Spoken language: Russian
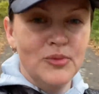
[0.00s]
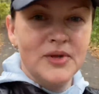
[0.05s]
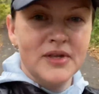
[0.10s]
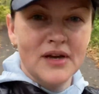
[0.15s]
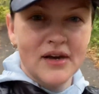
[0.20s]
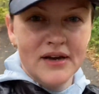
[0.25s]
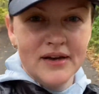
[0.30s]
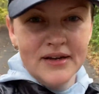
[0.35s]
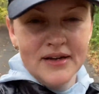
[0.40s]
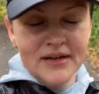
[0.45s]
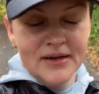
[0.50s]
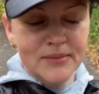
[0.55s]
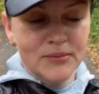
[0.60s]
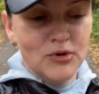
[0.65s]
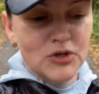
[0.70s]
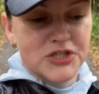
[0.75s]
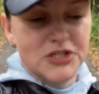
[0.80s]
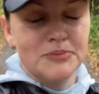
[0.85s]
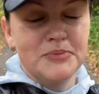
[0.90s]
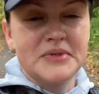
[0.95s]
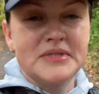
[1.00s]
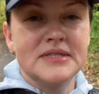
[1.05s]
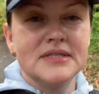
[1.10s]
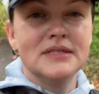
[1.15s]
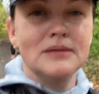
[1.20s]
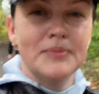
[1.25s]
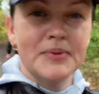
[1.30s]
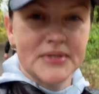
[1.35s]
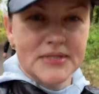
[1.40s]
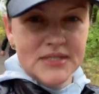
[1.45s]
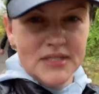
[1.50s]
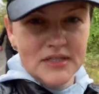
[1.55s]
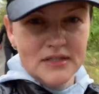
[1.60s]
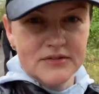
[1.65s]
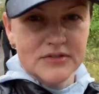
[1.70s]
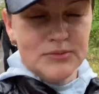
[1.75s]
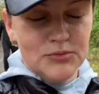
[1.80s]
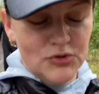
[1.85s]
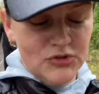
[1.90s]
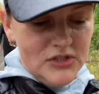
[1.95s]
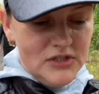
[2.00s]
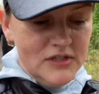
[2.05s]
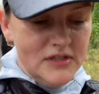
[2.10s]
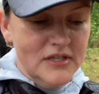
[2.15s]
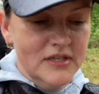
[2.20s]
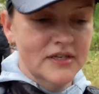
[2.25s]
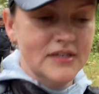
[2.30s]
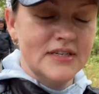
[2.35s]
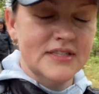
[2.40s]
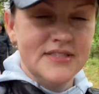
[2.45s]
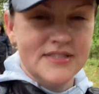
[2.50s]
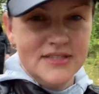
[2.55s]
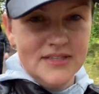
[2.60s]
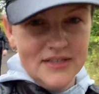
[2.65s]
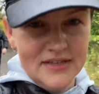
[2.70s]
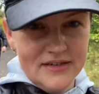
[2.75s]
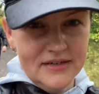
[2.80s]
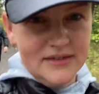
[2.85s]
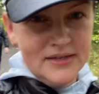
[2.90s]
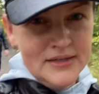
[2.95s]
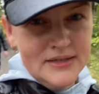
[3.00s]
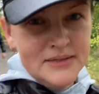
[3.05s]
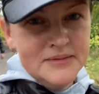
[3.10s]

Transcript: у меня больше 50% смотрит Россия.